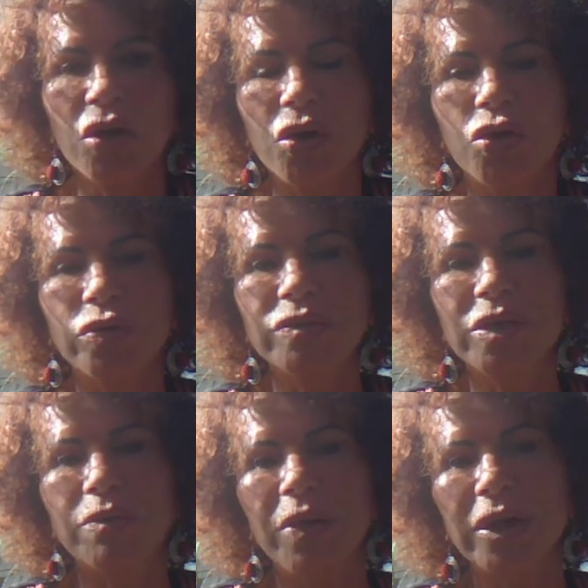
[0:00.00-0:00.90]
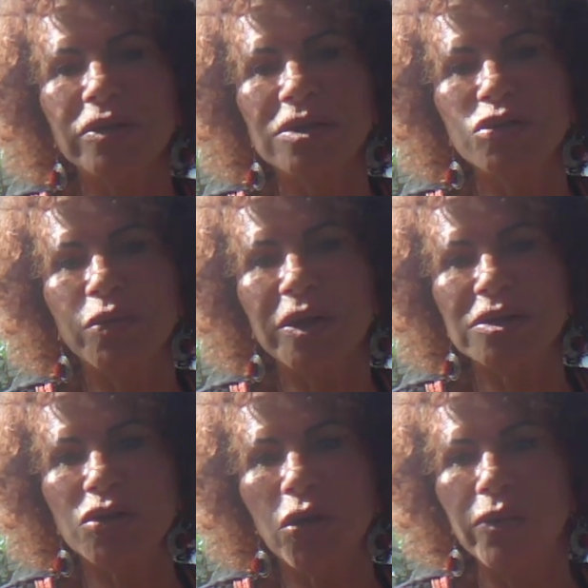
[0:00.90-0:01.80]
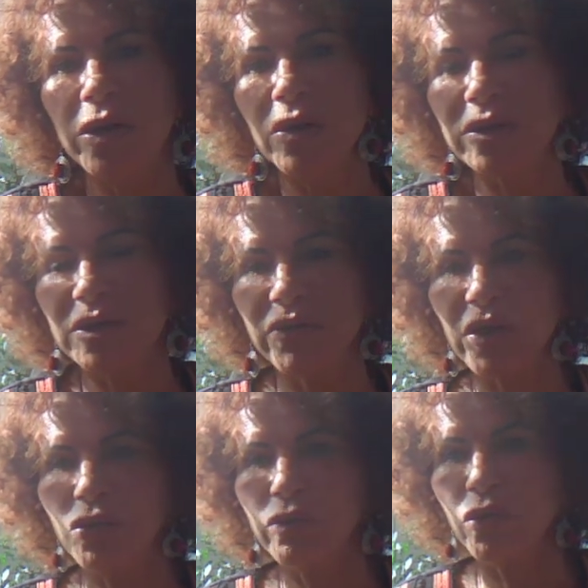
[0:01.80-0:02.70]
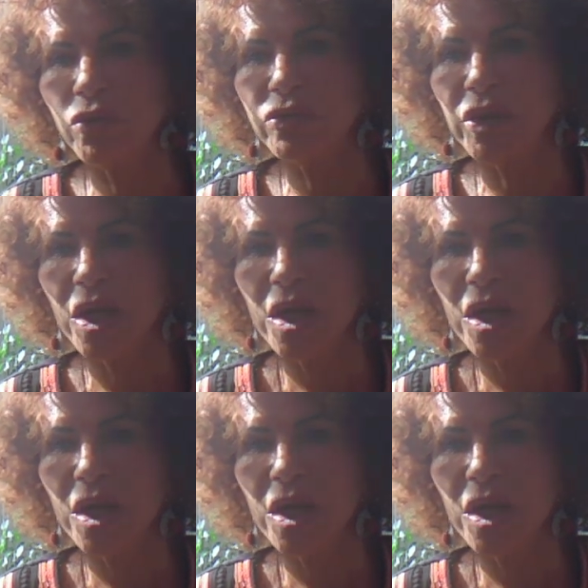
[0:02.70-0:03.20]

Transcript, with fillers: commis par des oppresseurs blancs à travers le monde,